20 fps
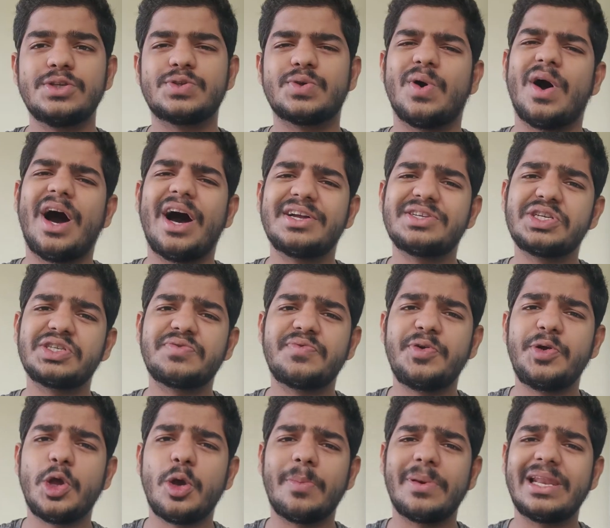So, in this
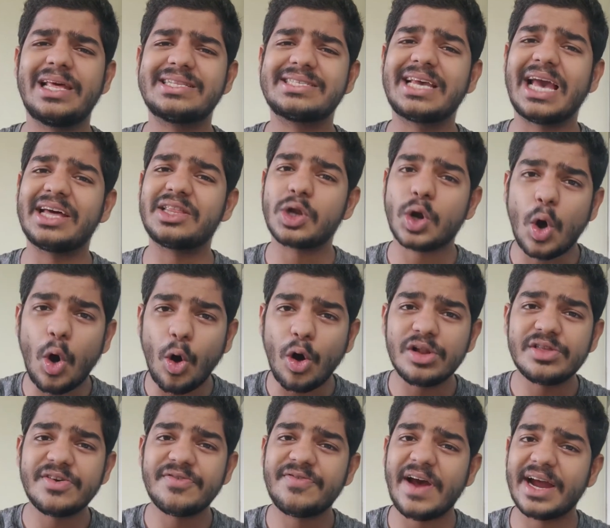video, mein, let's gather
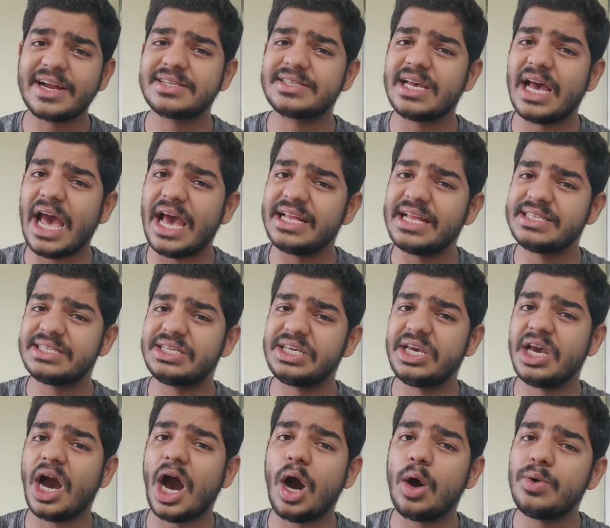all the facts and see
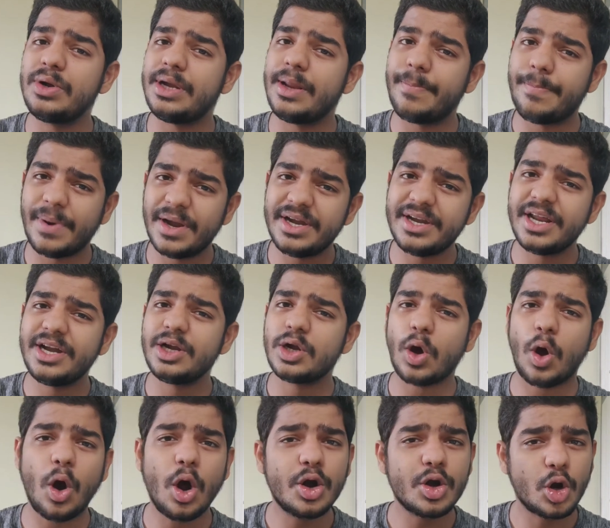how dependent
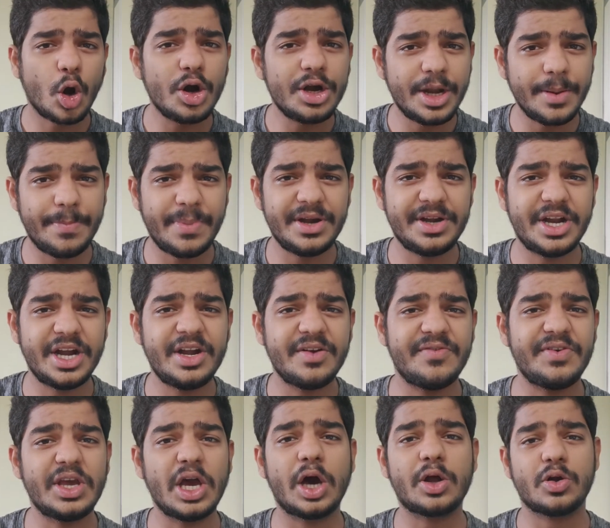or non dependent
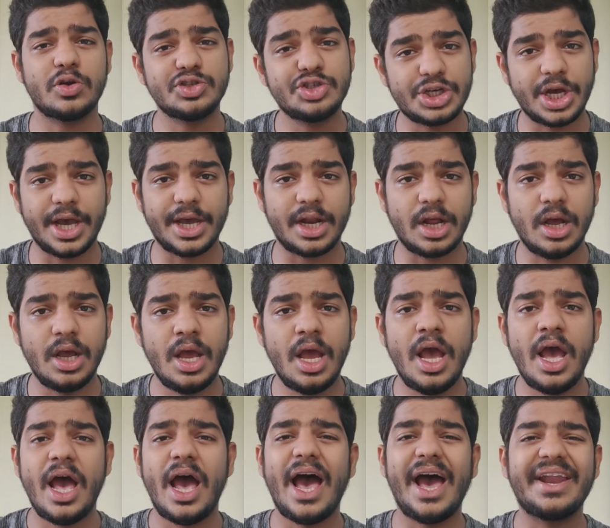we are on China.
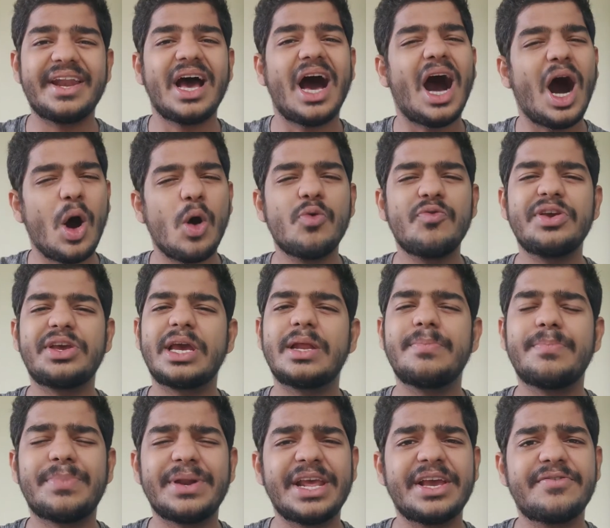and how we
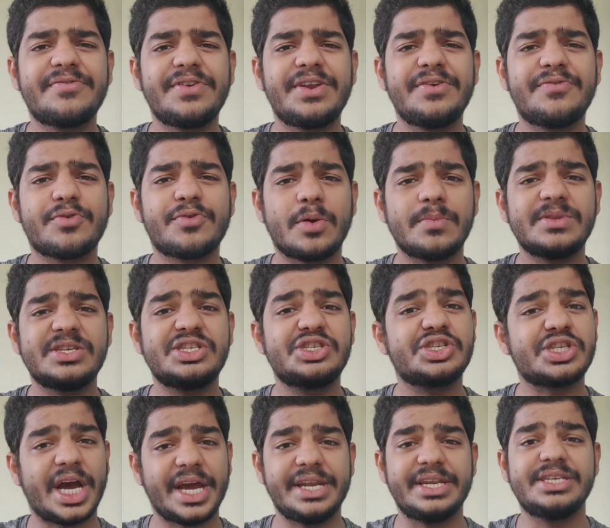can break free from this
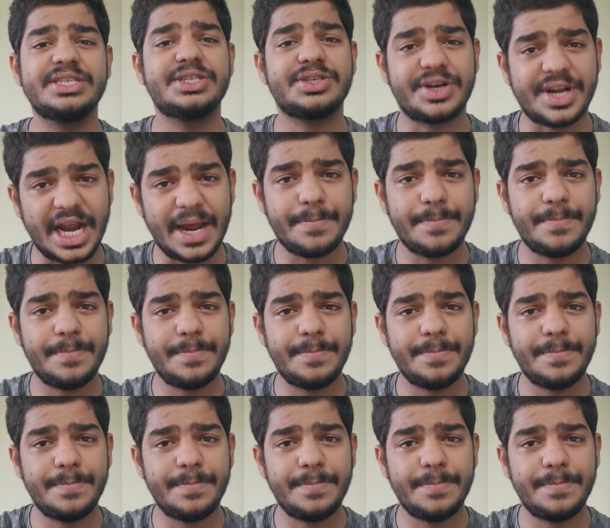Chinese trap.